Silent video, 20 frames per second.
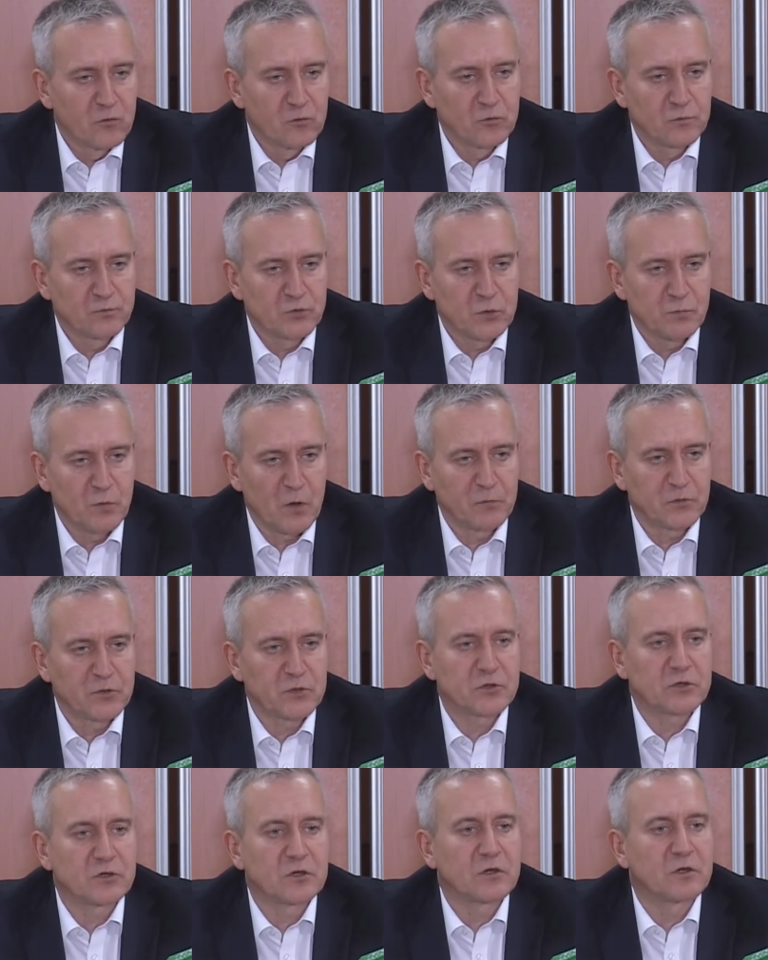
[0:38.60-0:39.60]

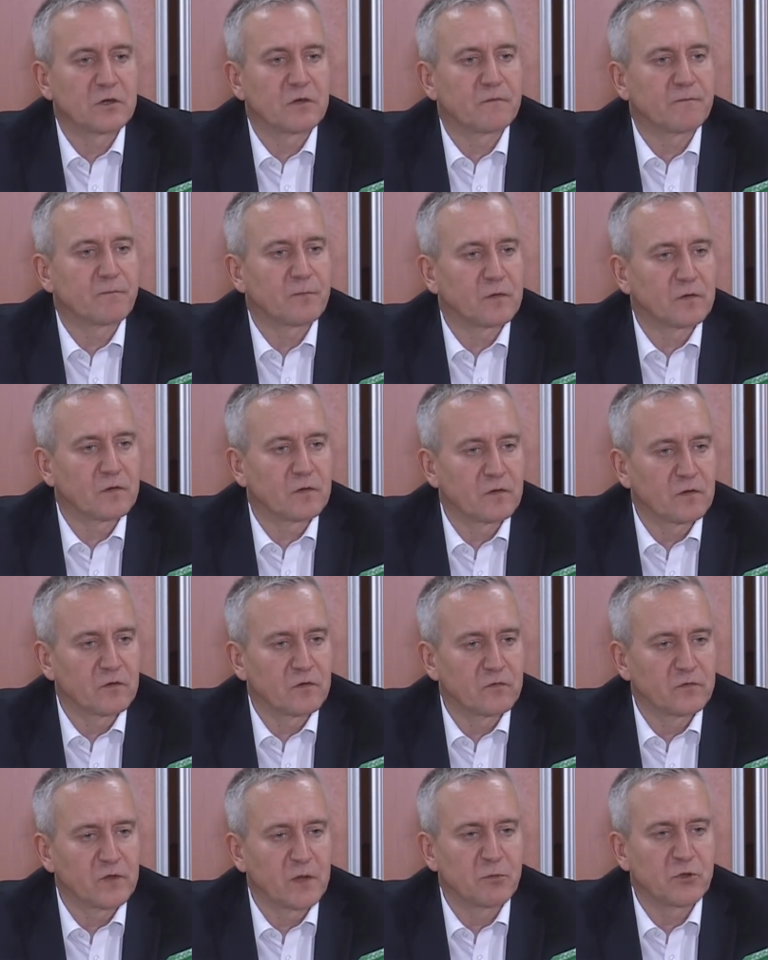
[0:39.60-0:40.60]
Przypomnę, że e,
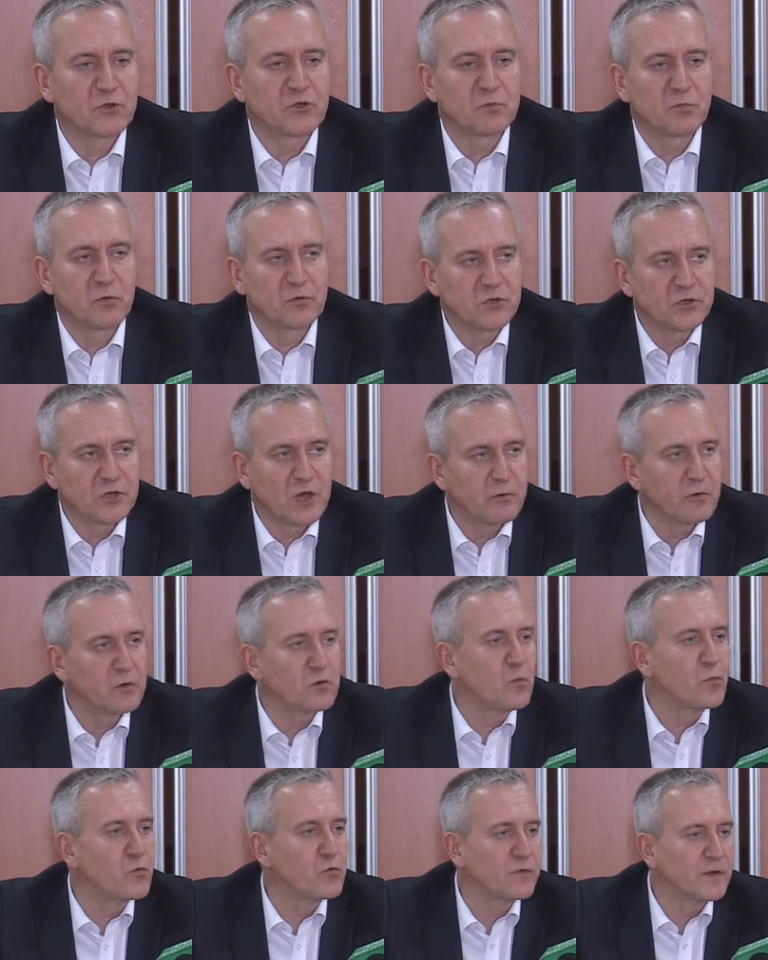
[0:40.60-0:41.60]
w najbliższy
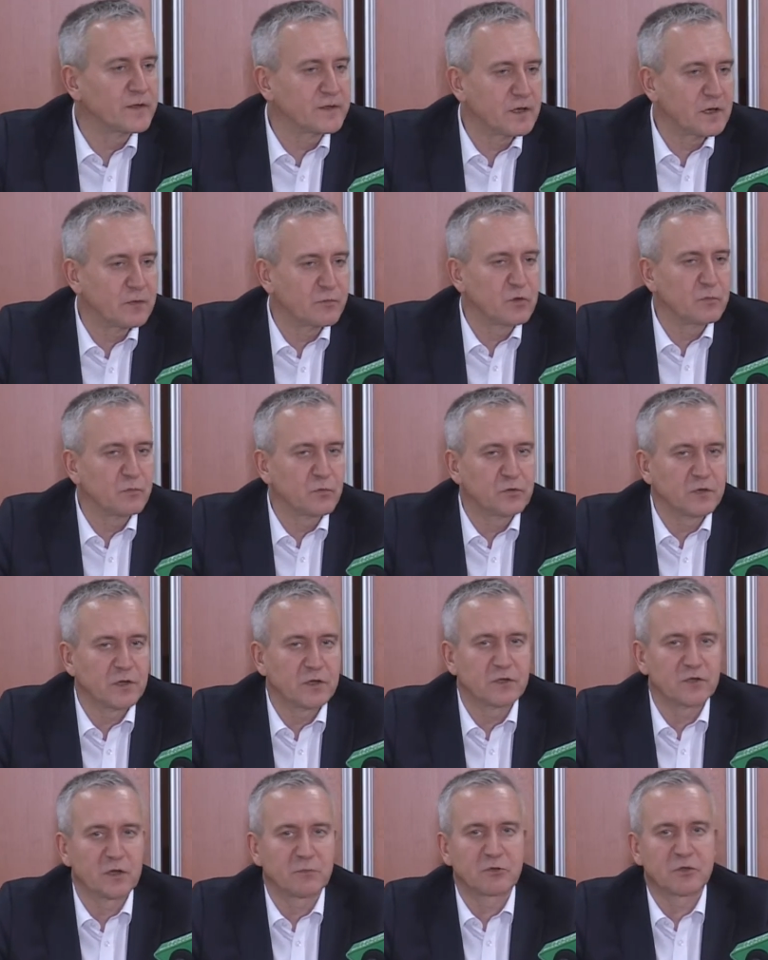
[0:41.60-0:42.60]
poniedziałek upływa termin
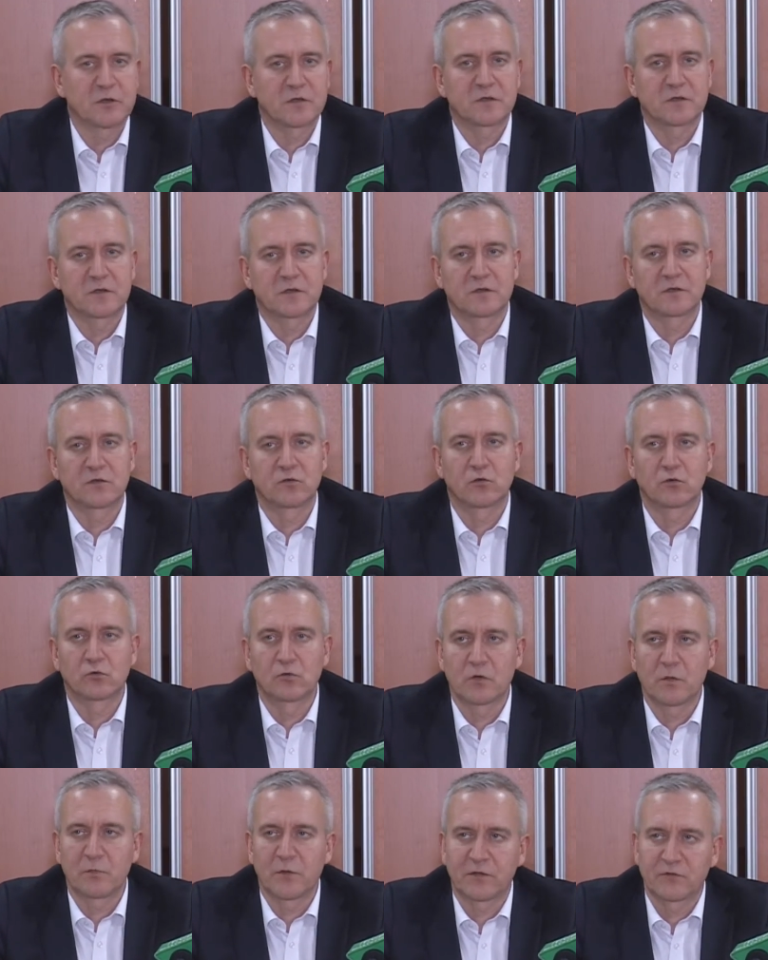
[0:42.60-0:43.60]
podjęcia przez
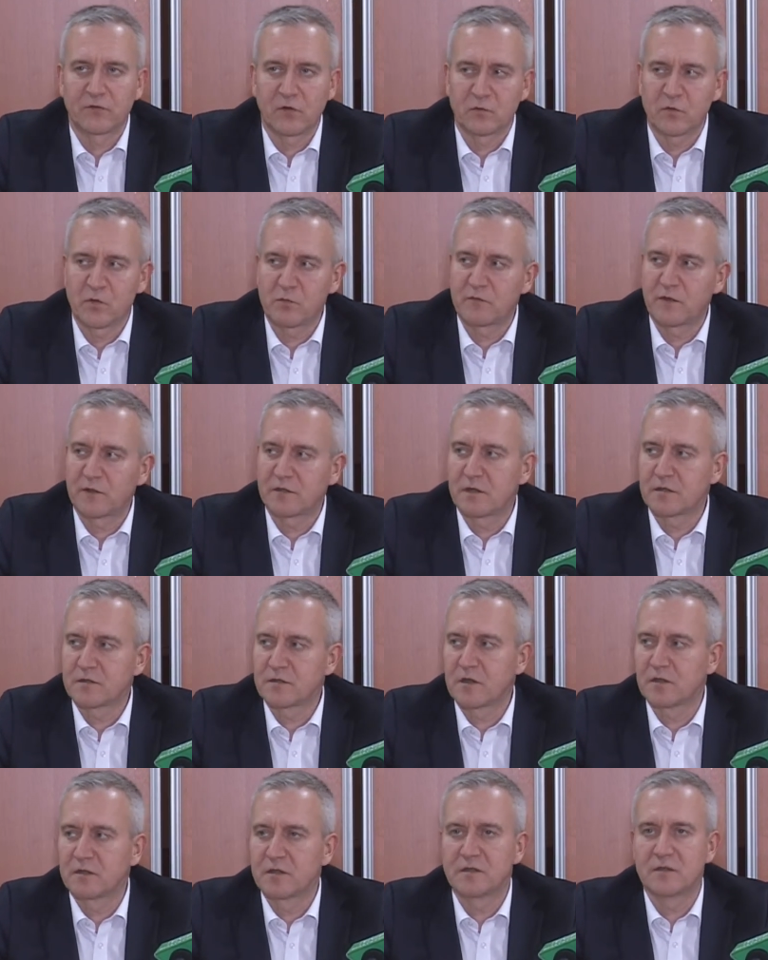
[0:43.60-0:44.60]
struktury Platformy
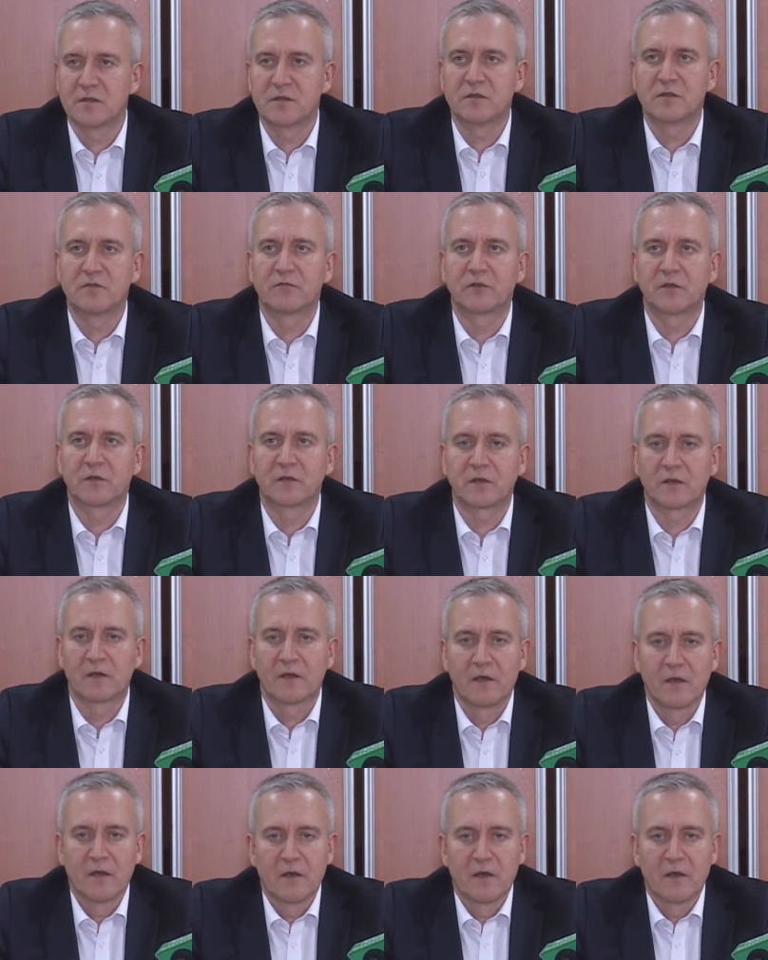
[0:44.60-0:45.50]
Obywatelskiej decyzji w tych